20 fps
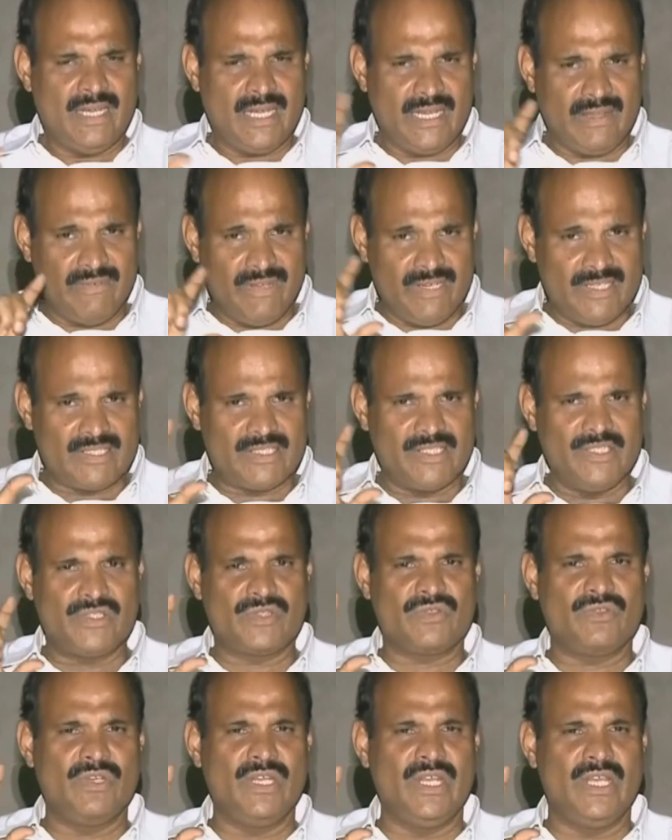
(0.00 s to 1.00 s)
లెవెల్స్
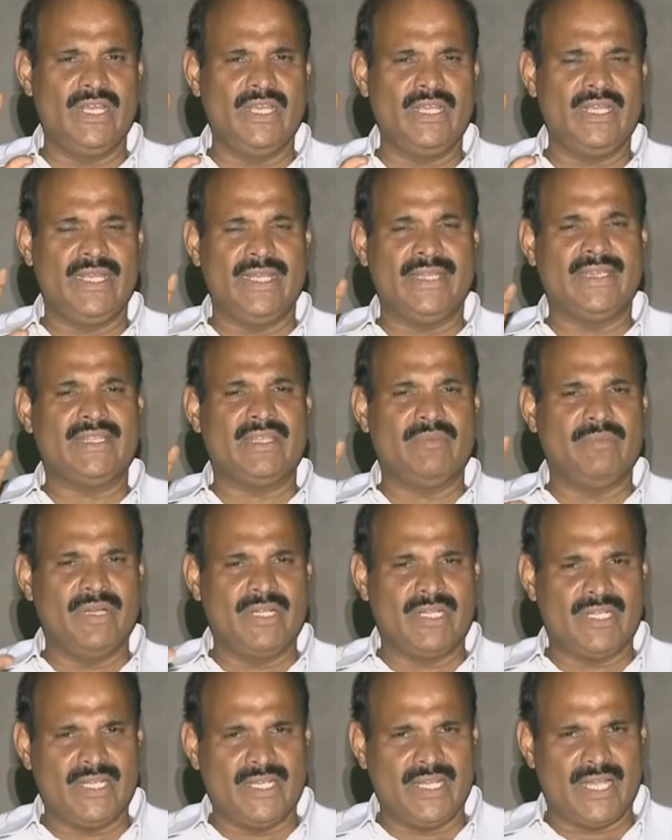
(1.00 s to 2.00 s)
తీసుకుని ఎంత
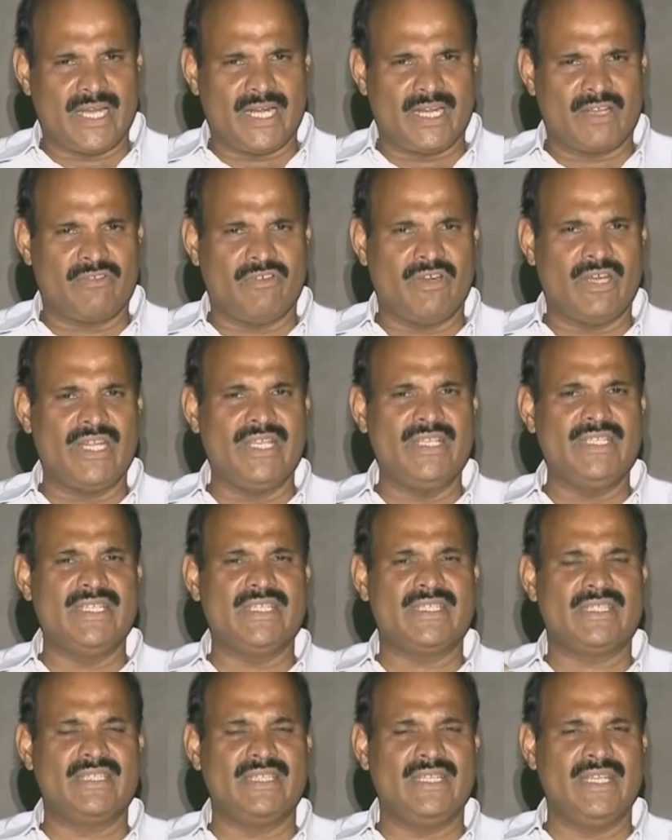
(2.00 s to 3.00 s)
మట్టి అక్కడ క్వారింగ్
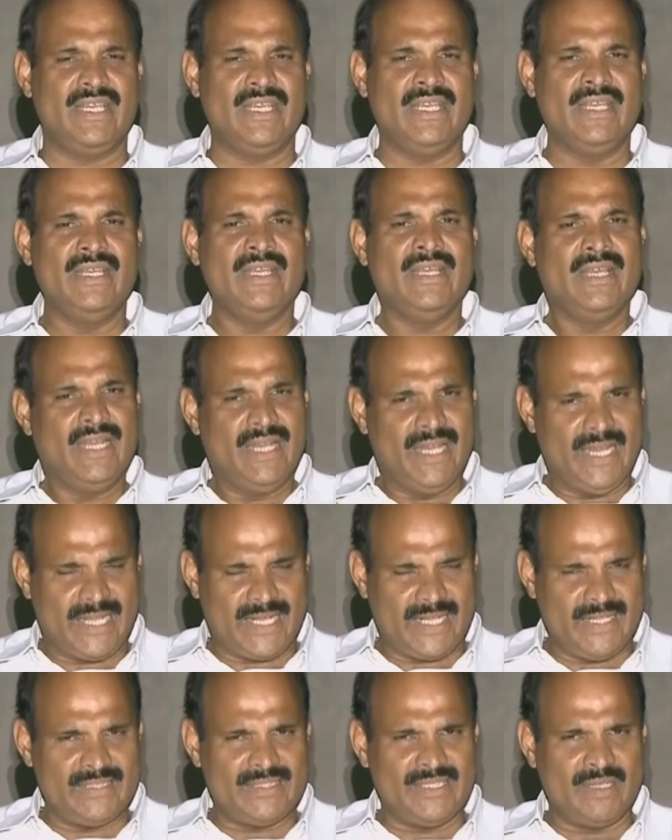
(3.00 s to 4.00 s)
చేసింది
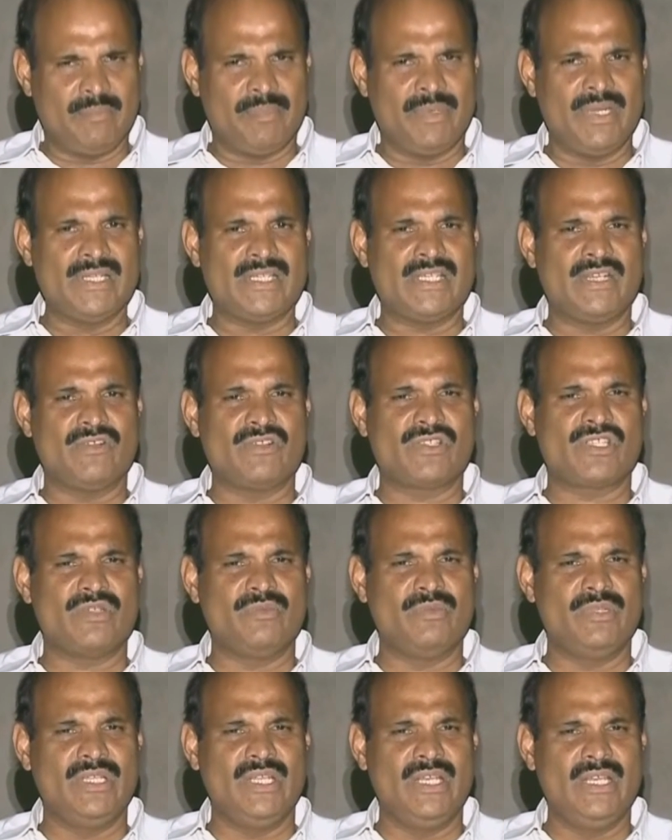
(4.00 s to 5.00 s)
లెక్కలు చెప్పాల్సిన
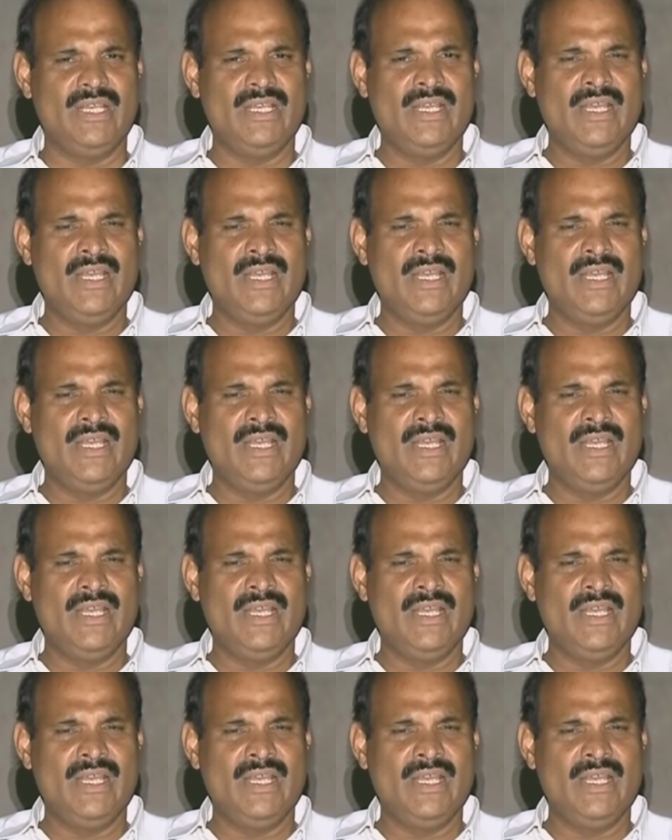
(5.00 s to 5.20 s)
అవసరం ఉంది